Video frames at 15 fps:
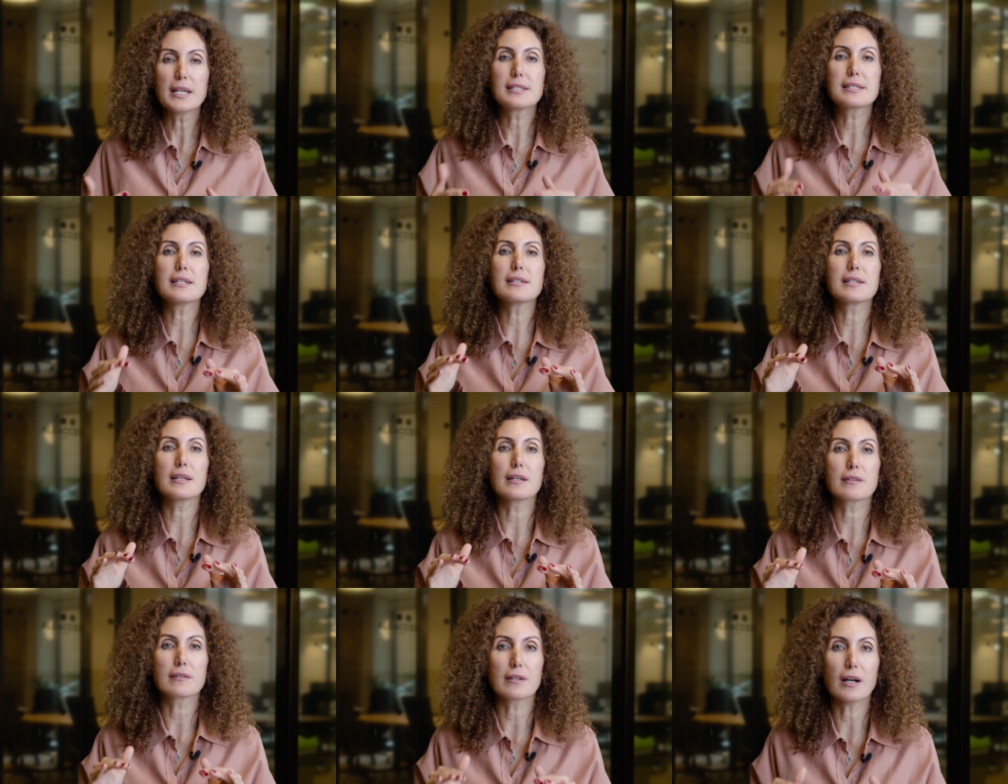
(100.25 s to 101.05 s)

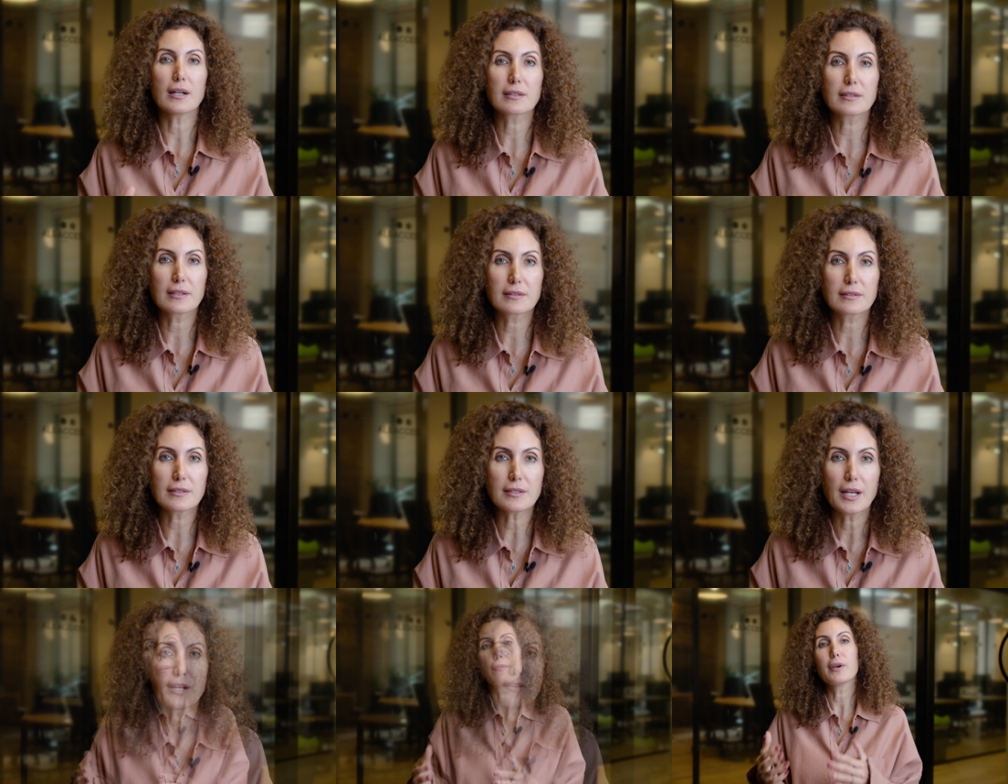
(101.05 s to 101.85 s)
Sizi
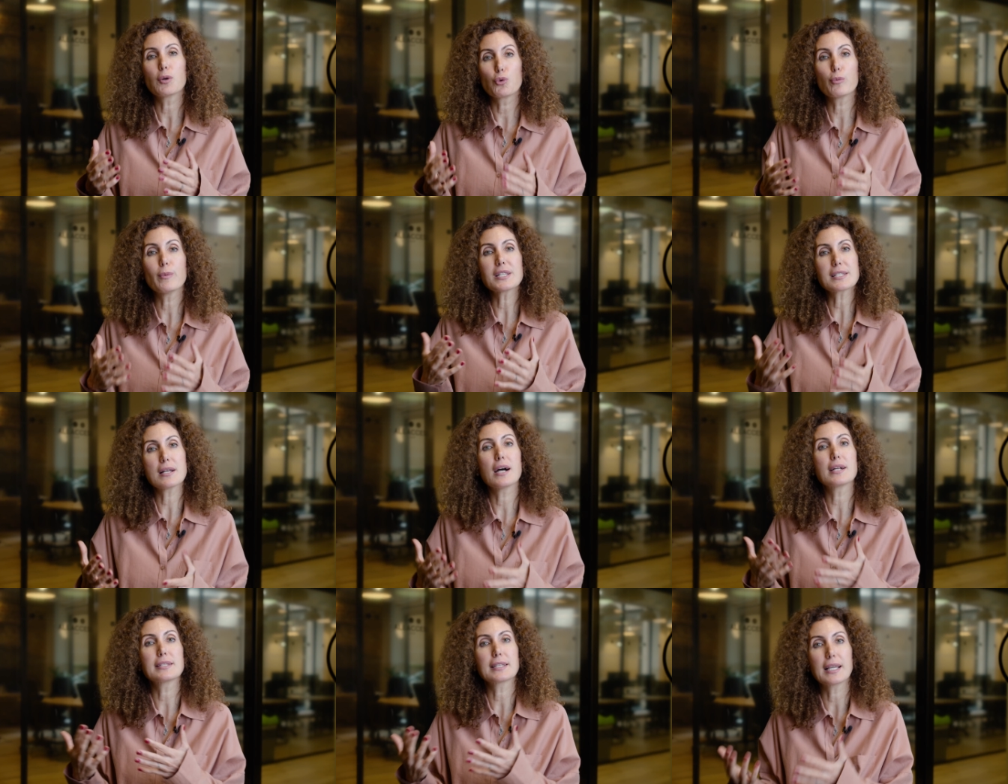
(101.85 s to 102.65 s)
rahatlatır ve uyuma
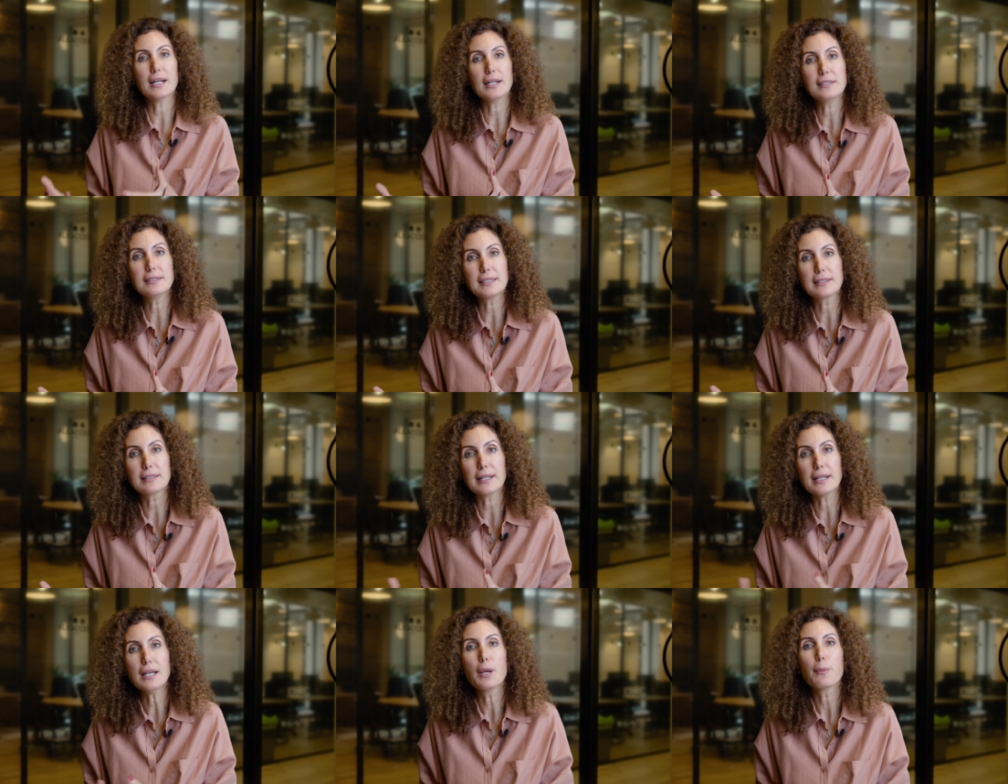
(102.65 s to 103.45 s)
saati
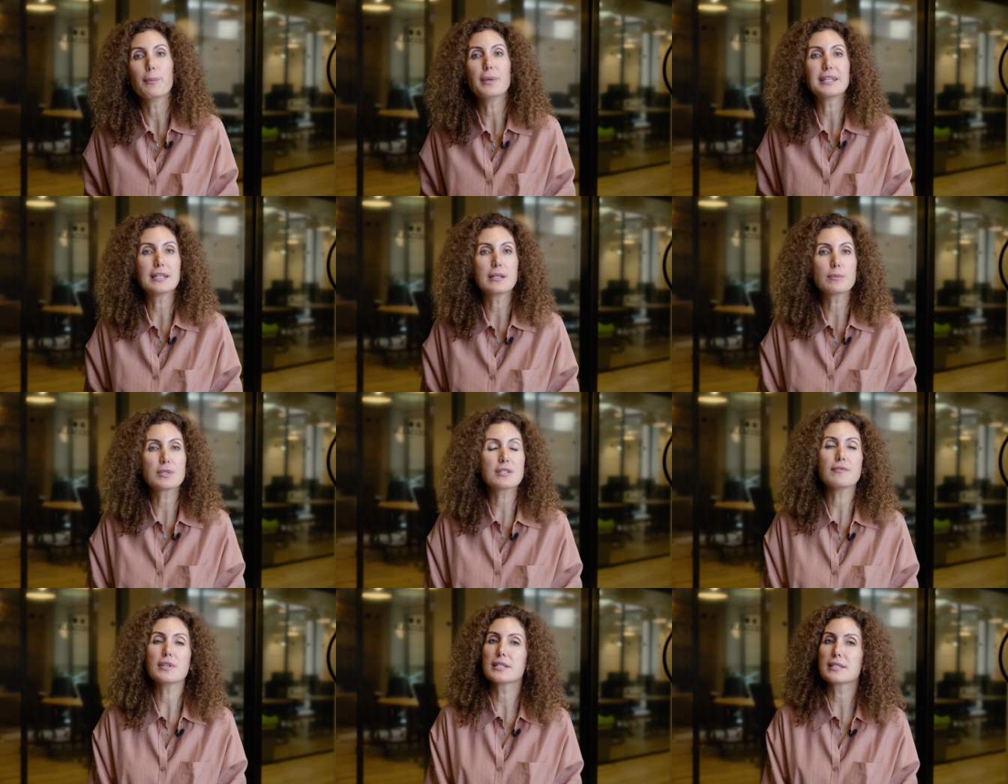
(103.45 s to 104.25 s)
geldiğinde
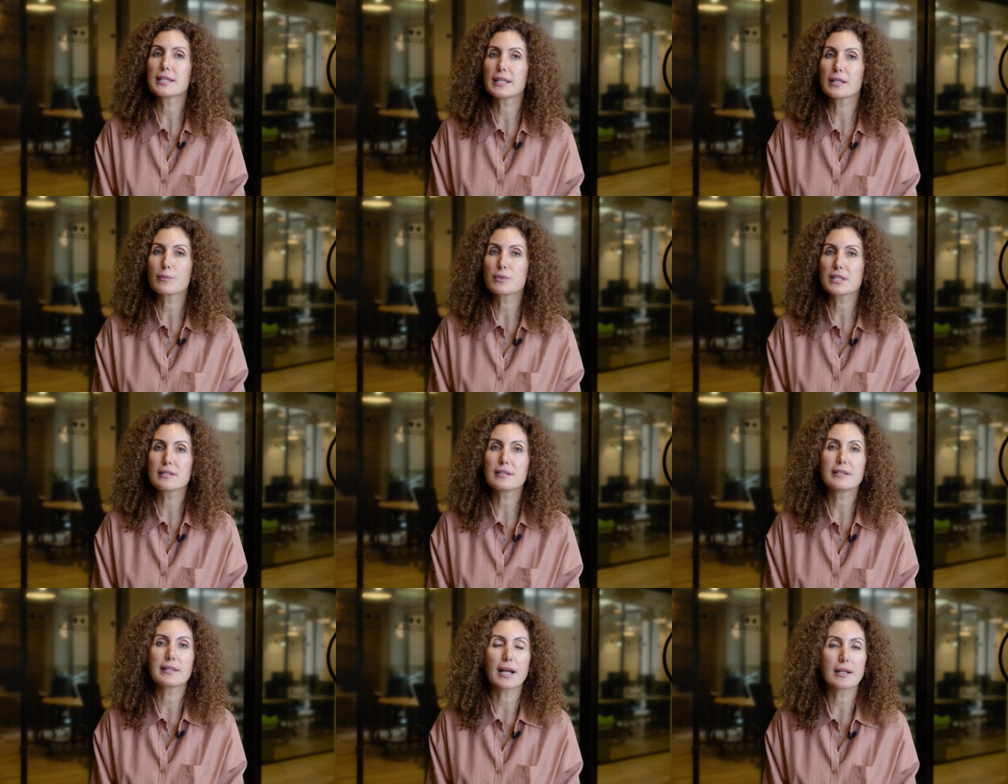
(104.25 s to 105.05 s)
bedenimizi ve
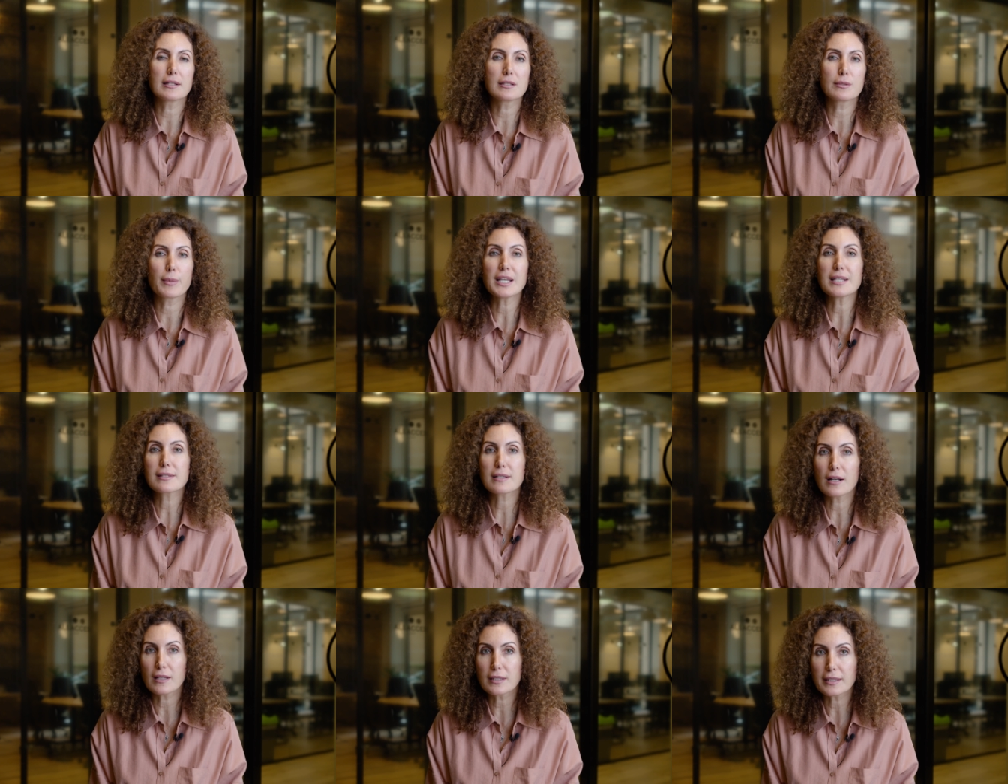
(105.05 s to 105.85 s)
zihnimizi dinlendirmeyi
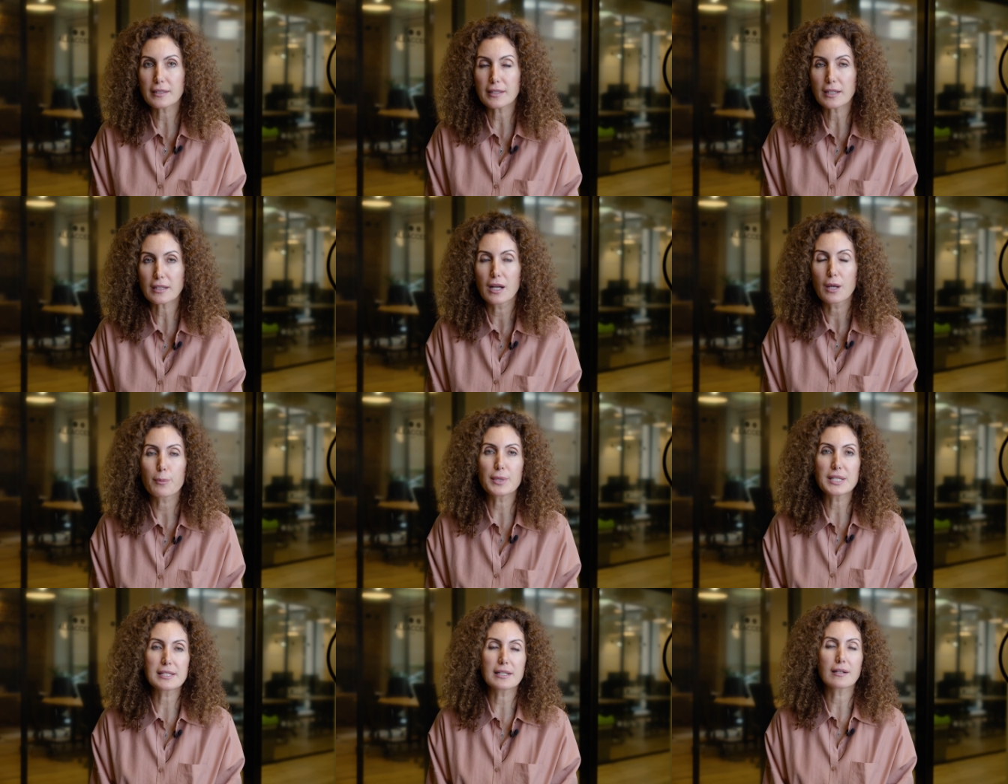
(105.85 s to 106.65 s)
sağlayarak
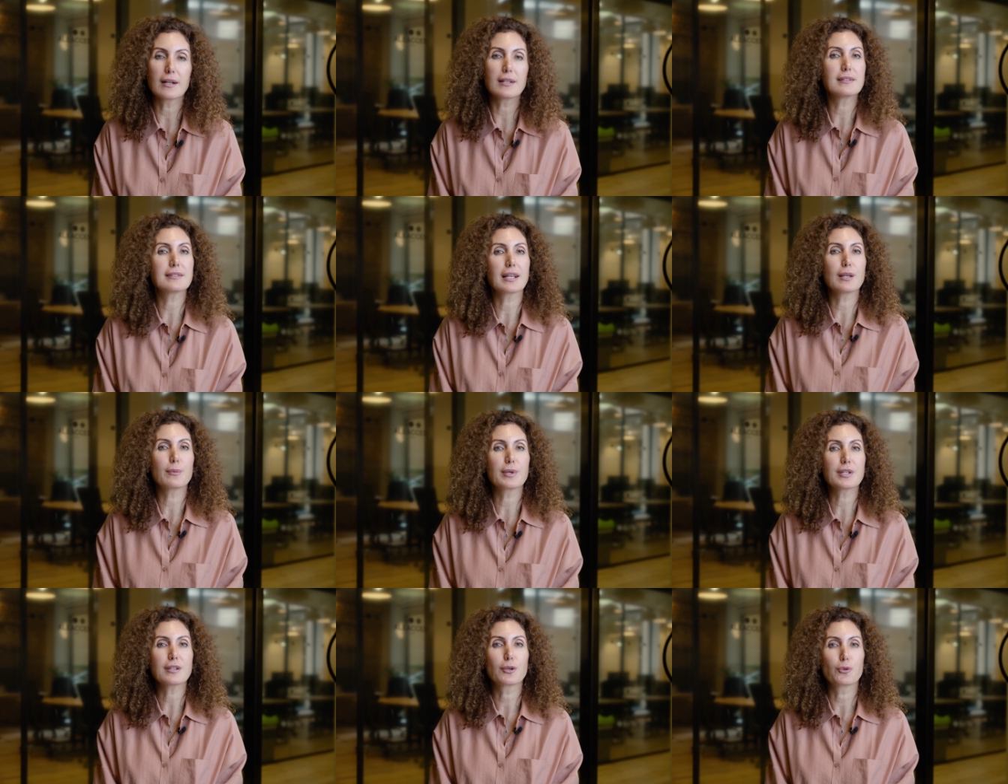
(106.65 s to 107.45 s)
bizi kaliteli
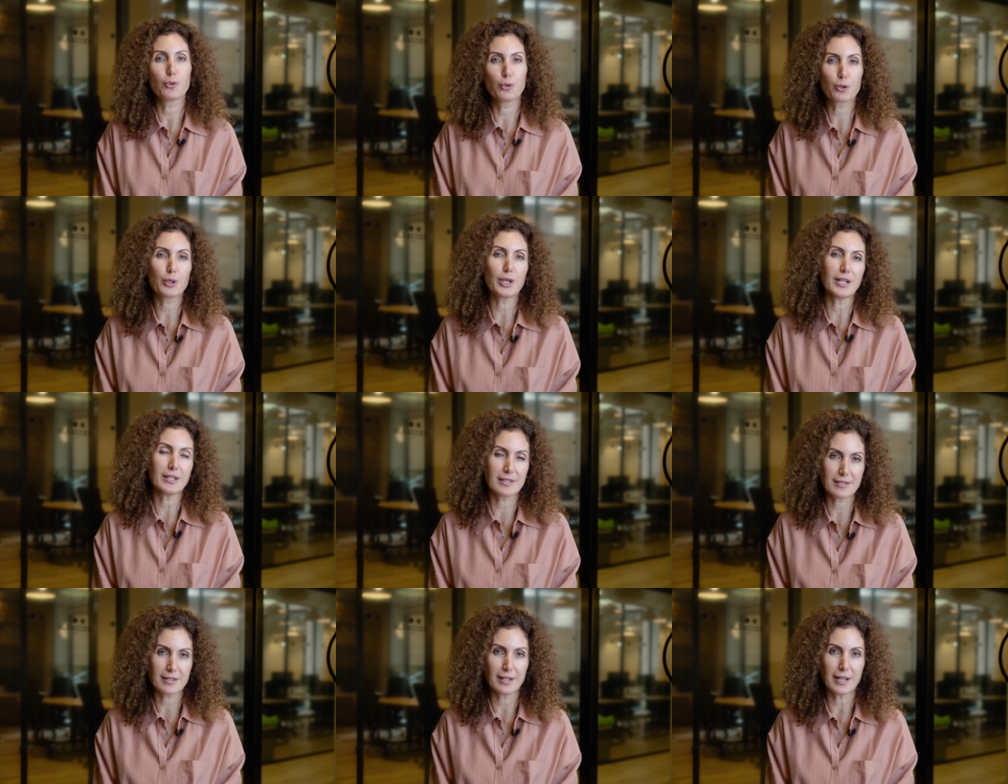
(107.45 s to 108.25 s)
bir uykuya
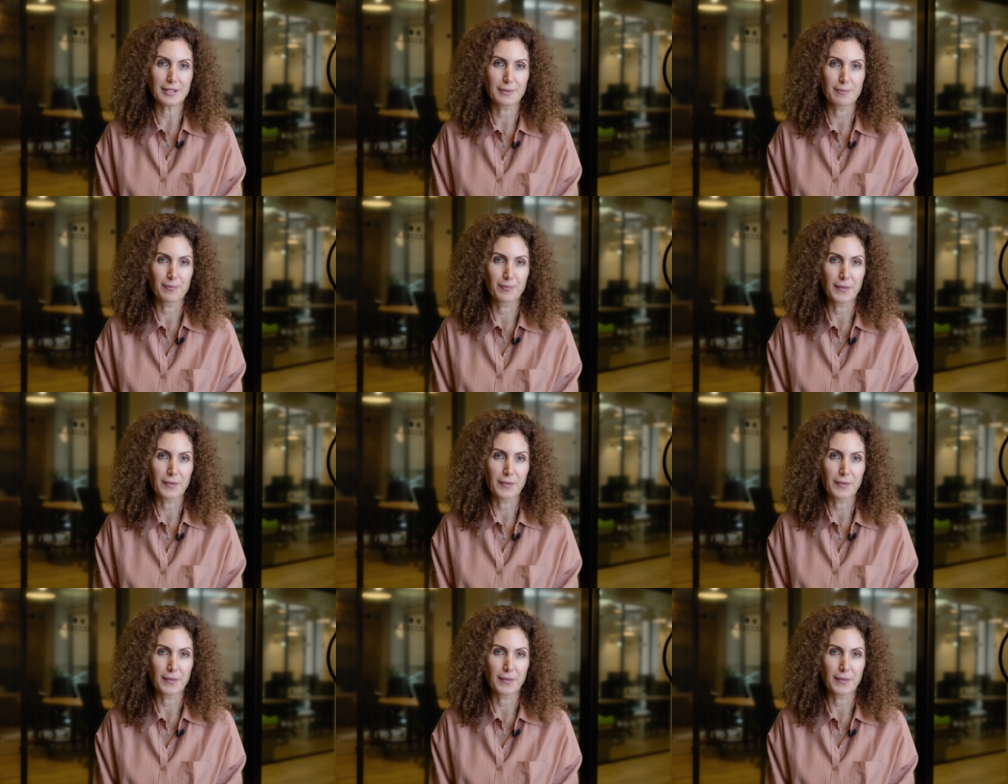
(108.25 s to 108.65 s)
hazırlar.